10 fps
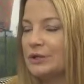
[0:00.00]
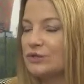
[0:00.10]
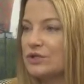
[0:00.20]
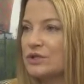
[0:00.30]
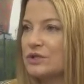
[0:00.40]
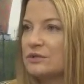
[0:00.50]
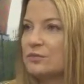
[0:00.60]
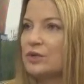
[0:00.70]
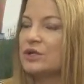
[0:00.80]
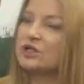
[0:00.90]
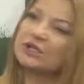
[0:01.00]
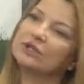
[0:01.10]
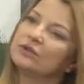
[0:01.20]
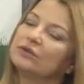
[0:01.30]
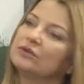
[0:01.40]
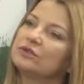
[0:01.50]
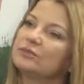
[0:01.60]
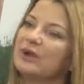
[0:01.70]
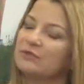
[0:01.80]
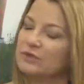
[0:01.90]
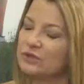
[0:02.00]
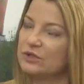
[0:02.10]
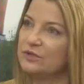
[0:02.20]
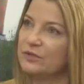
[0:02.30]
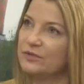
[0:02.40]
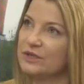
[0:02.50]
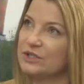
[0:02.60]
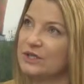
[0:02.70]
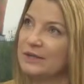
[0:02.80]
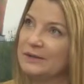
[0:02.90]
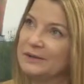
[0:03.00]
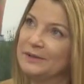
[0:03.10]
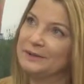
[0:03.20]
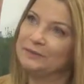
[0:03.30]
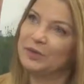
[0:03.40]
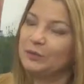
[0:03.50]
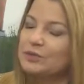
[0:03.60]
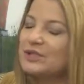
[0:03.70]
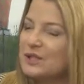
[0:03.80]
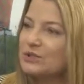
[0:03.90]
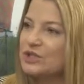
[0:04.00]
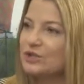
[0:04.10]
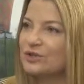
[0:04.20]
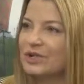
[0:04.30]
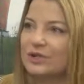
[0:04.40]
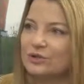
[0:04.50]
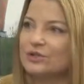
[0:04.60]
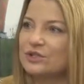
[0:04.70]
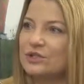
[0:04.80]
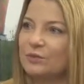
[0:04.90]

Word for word: którzy podeszli do, do sprawy dosyć poważnie. No, przyznam się, że to jest takie dosyć